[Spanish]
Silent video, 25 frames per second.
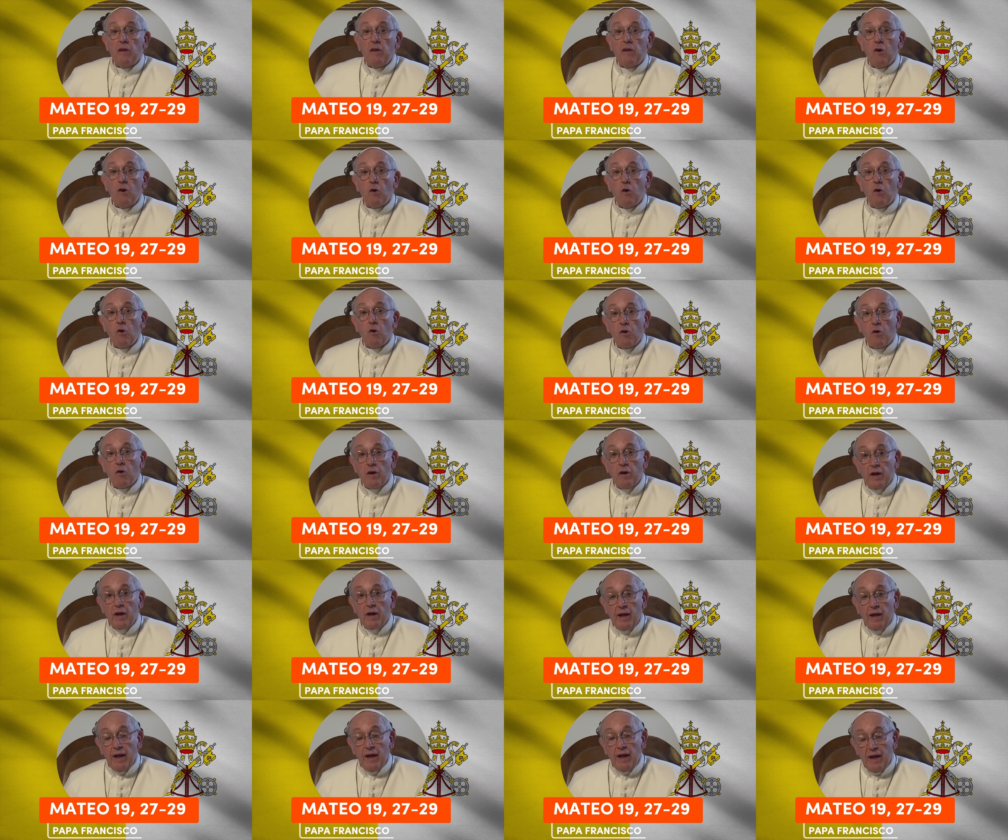Jesús,
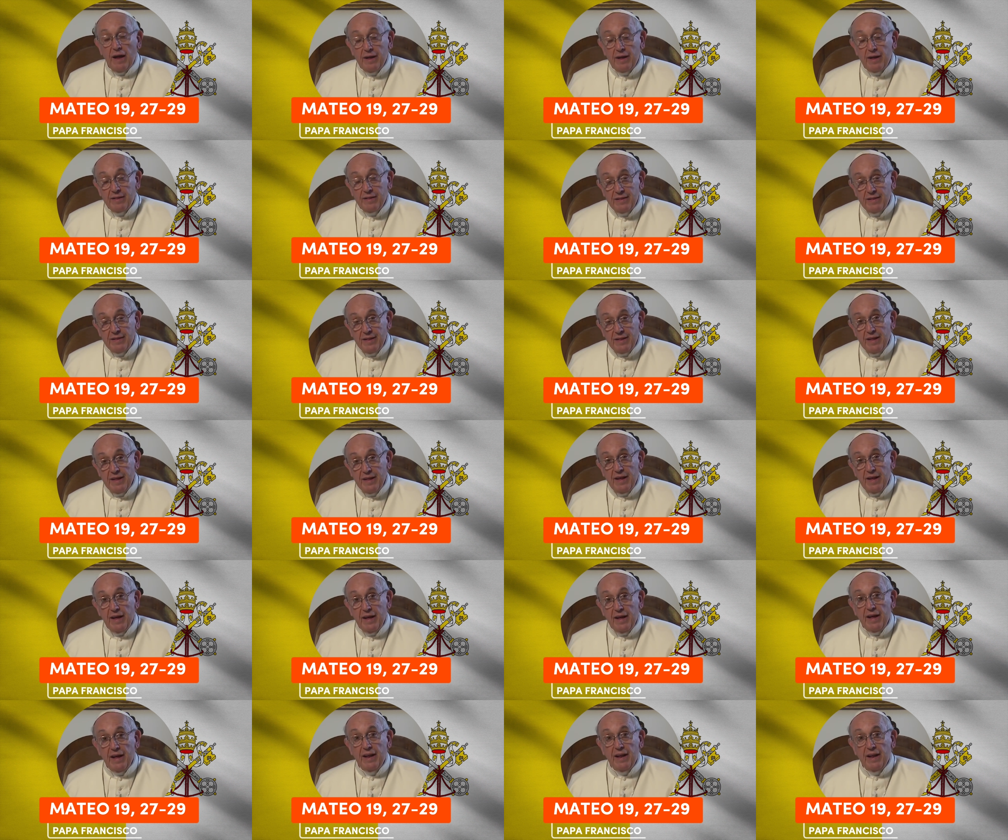yo te
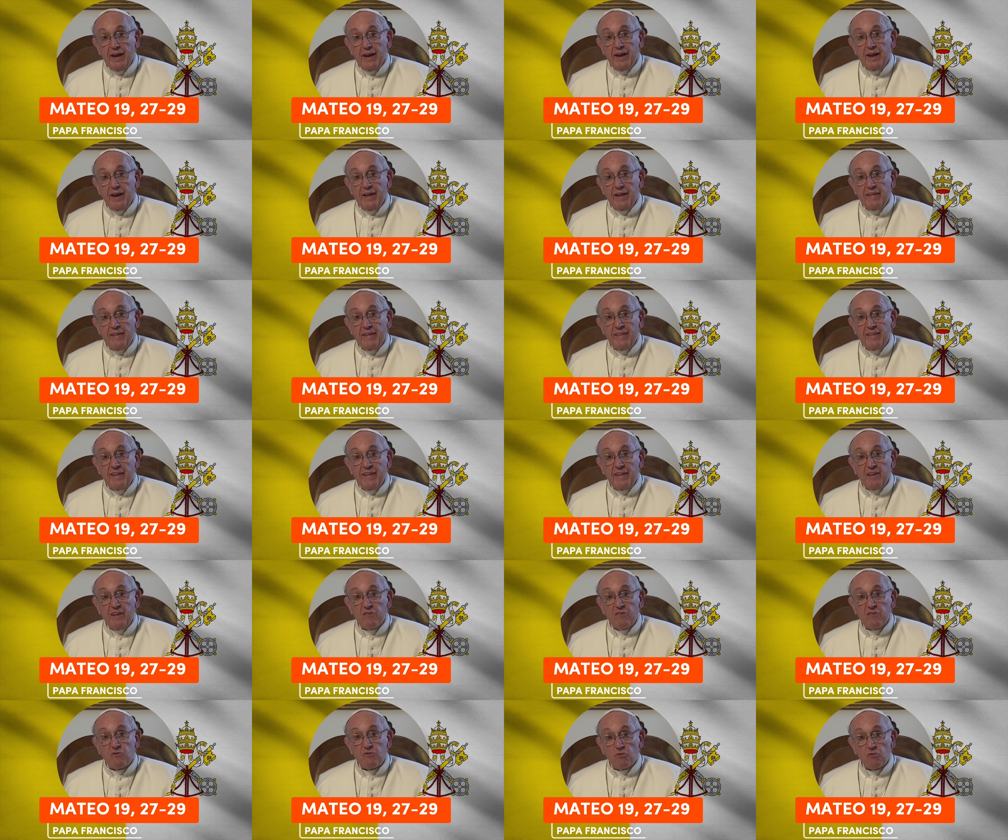alabo y te bendigo por
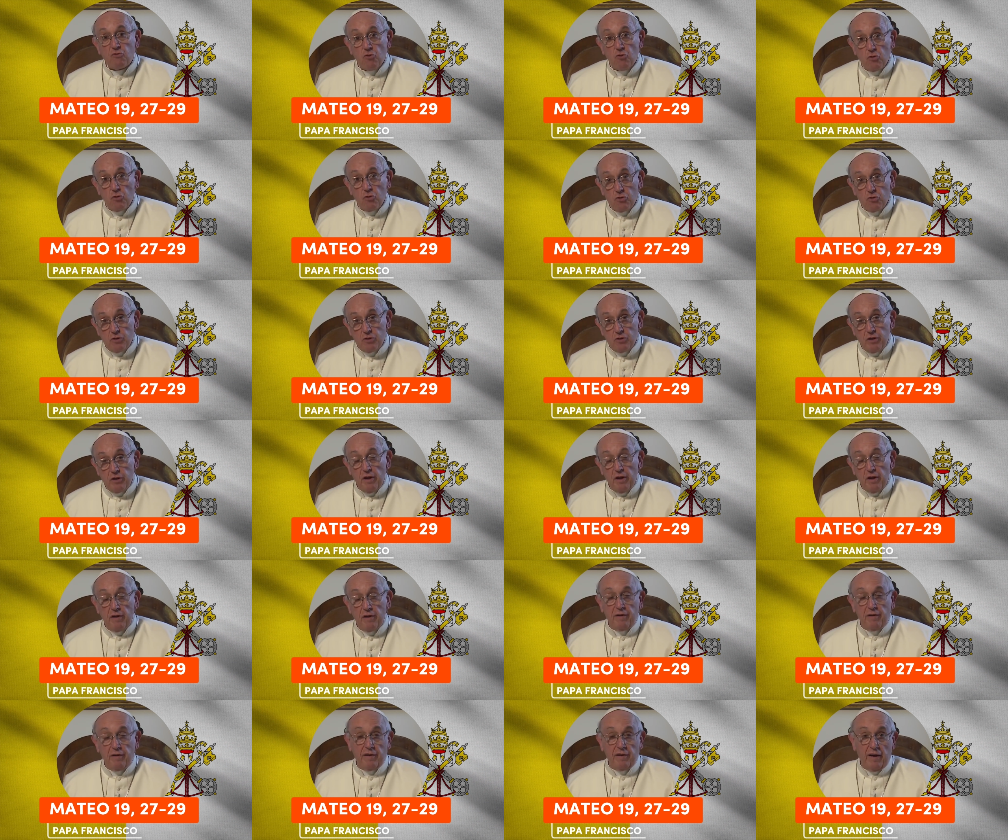haberme llamado a seguir
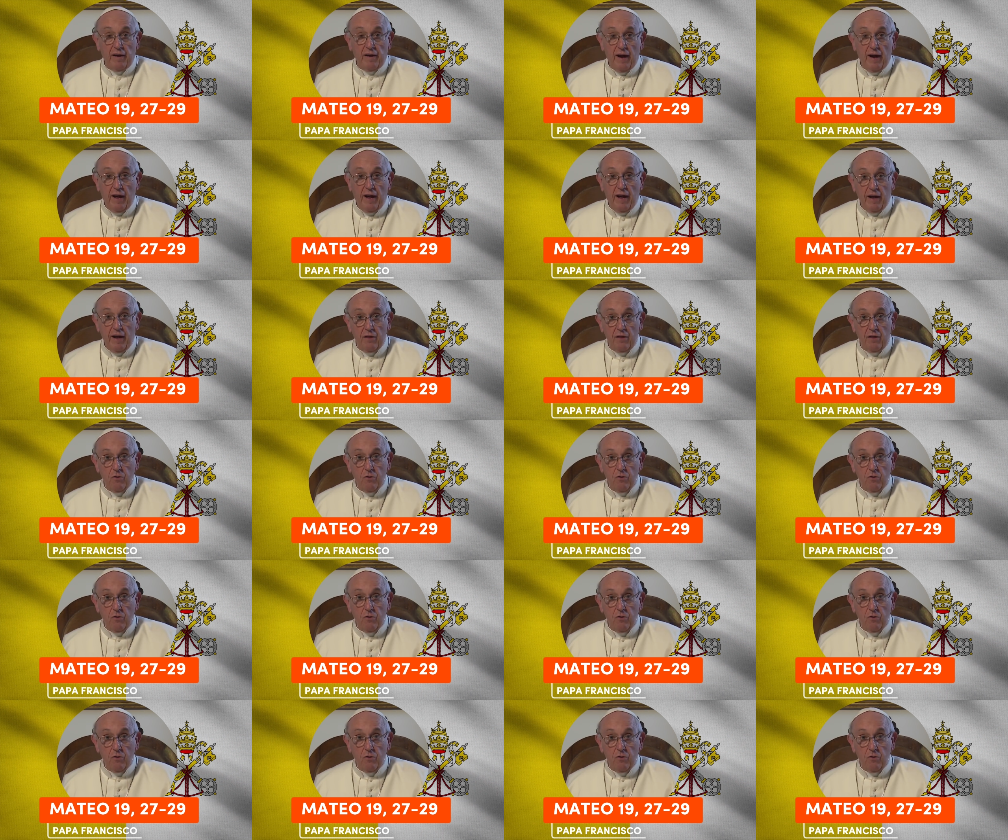tu camino